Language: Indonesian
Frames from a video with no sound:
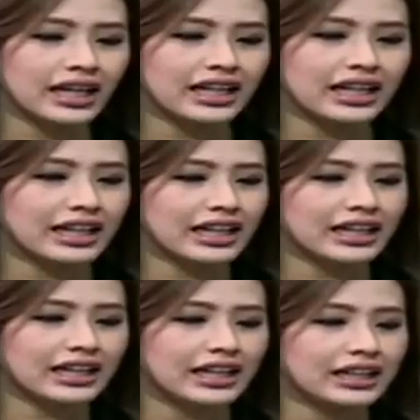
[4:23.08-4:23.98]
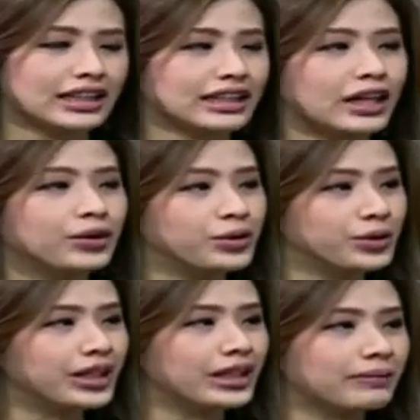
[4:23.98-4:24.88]
dengan yang uh,
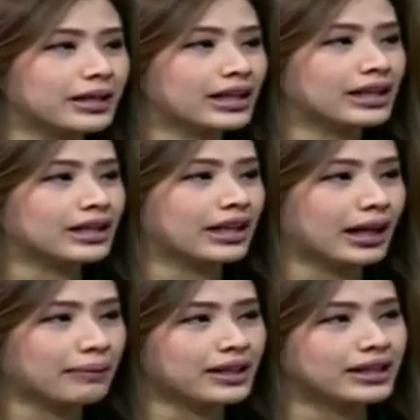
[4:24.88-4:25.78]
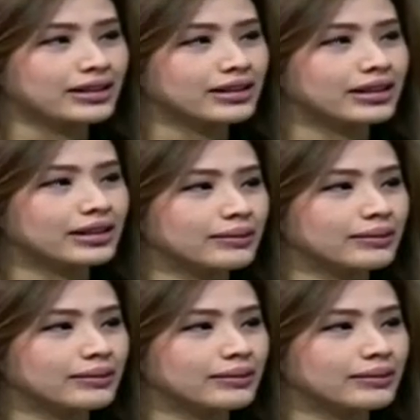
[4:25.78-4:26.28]
terdahulunya nih Pak, apa um,